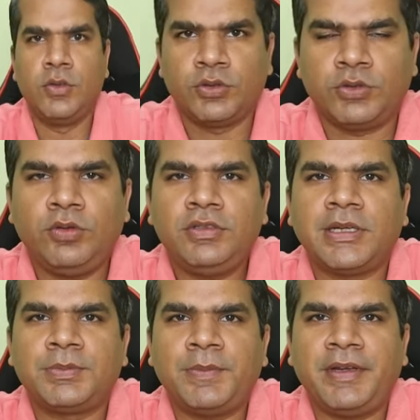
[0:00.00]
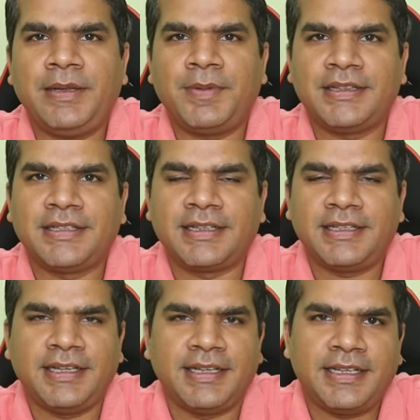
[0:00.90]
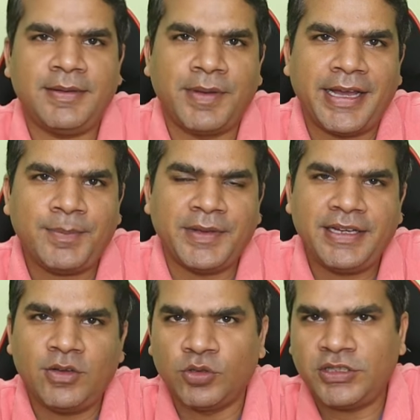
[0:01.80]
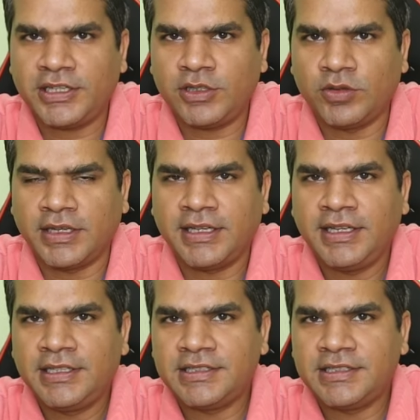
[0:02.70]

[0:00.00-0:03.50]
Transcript: दोस्तों सबसे पहले बात करते हैं कि बैक पेन होता क्यों है